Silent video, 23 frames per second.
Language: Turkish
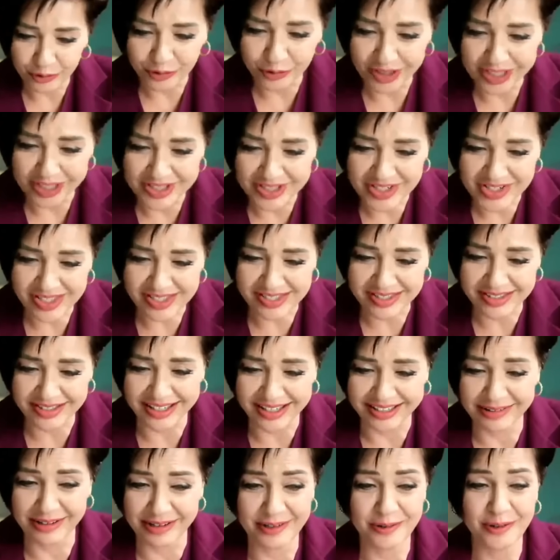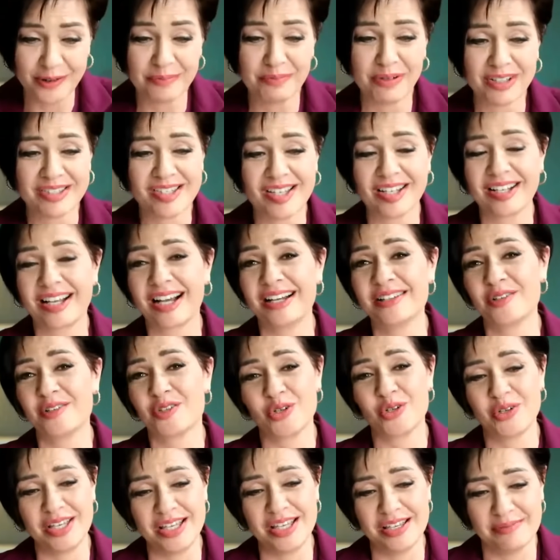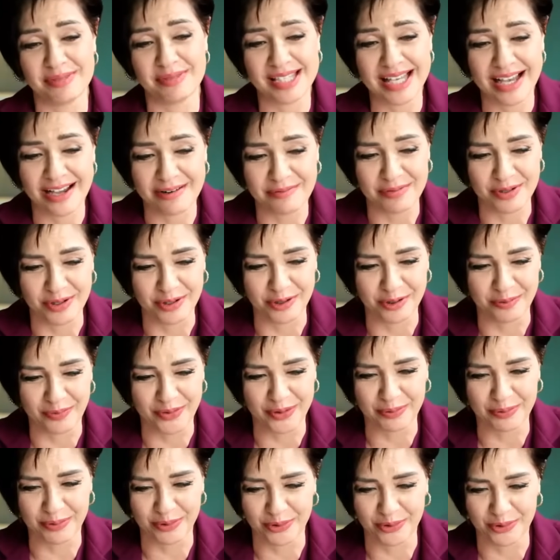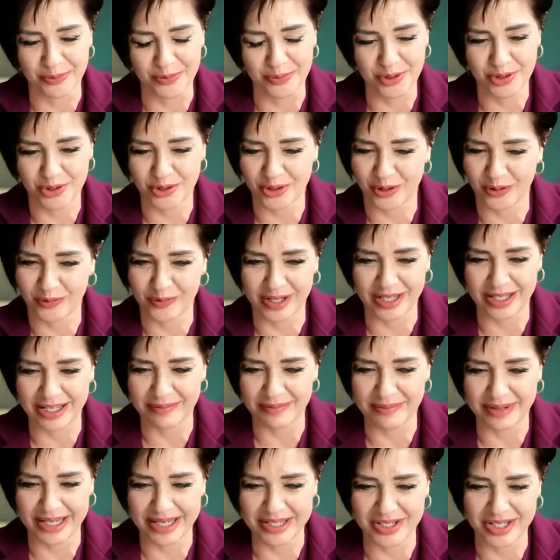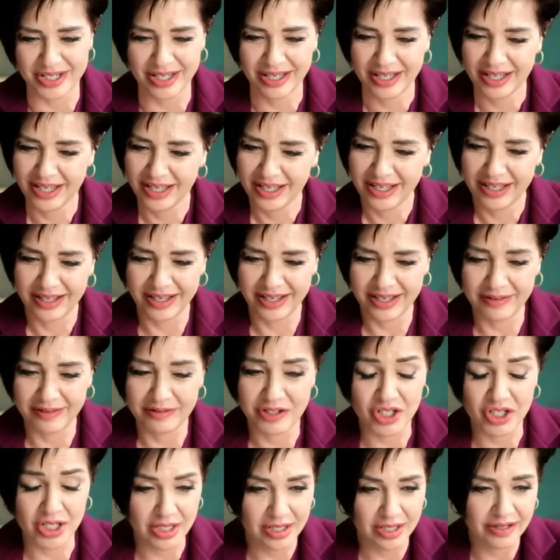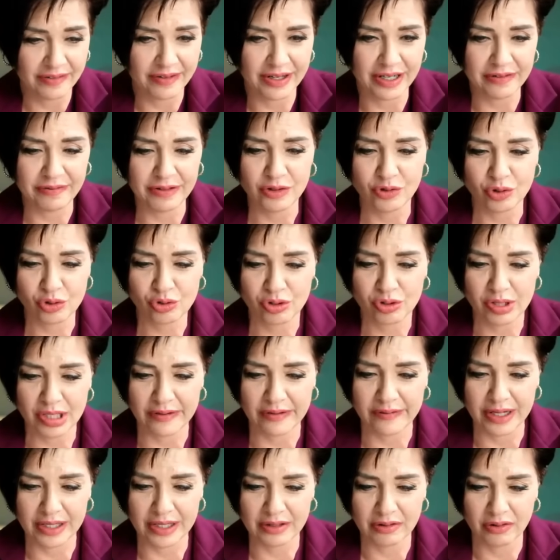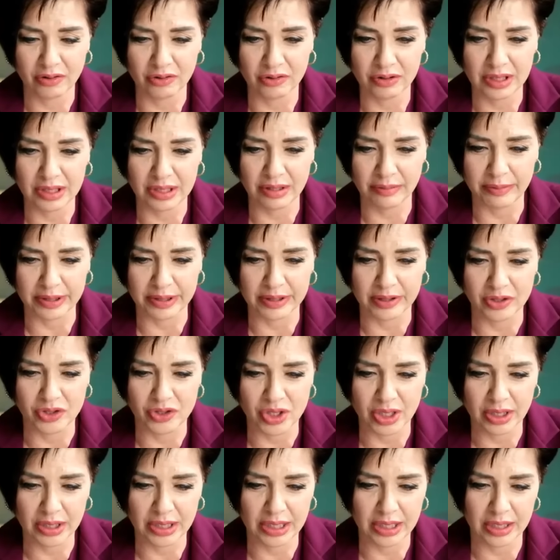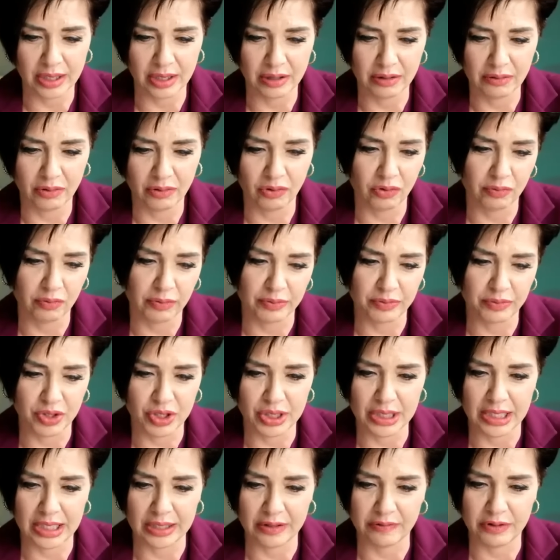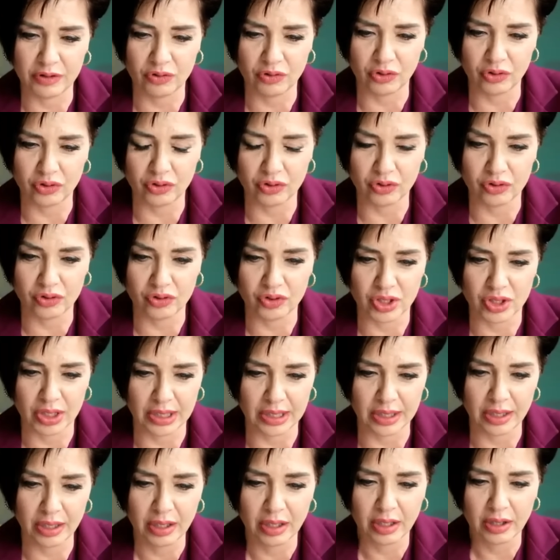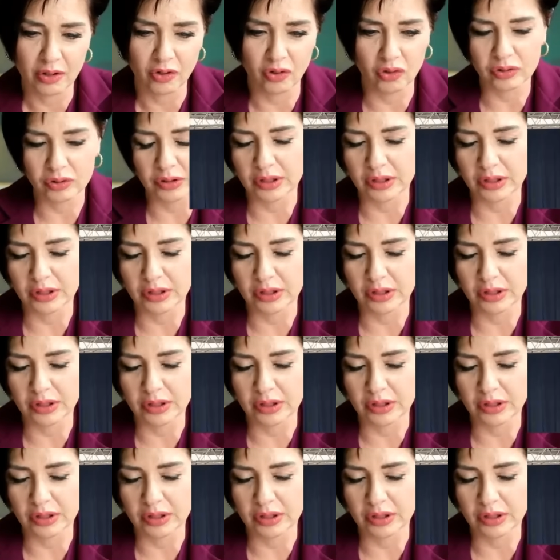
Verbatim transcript: açısından bak Takar da çok iyimser bir yorumda bulunmuş. Yok valla bence e, şeyi de var, videosu da var. Orada da bakınca gene olmamış yani. Videoyu görünce de orada